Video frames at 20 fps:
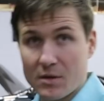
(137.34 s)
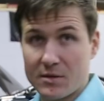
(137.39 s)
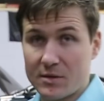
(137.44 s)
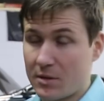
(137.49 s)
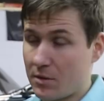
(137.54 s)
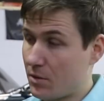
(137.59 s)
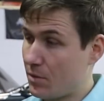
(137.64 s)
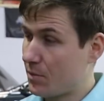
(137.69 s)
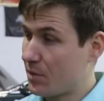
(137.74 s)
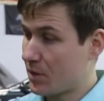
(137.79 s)

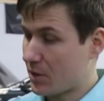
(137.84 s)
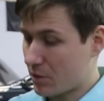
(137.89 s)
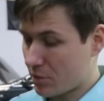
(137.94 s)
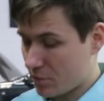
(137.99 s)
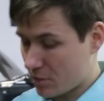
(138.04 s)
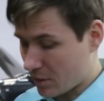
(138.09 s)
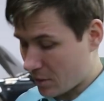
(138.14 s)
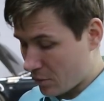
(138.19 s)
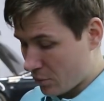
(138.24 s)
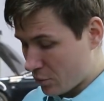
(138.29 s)
Сделали мы
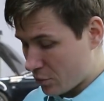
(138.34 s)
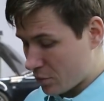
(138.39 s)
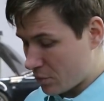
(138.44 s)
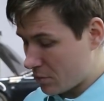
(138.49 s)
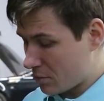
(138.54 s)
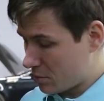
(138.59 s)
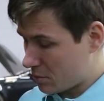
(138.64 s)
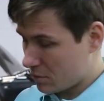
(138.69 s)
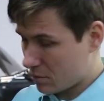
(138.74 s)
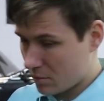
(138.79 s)
нашу
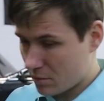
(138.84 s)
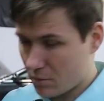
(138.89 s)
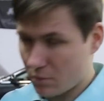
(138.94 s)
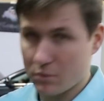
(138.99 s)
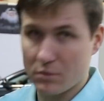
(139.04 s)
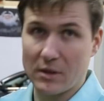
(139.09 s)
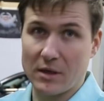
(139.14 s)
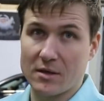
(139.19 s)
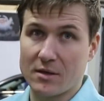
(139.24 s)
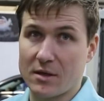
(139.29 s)
заглушку,
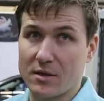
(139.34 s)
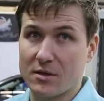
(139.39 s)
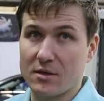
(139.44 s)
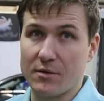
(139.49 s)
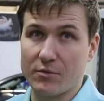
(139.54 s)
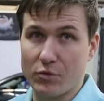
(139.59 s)
ну, так сказать,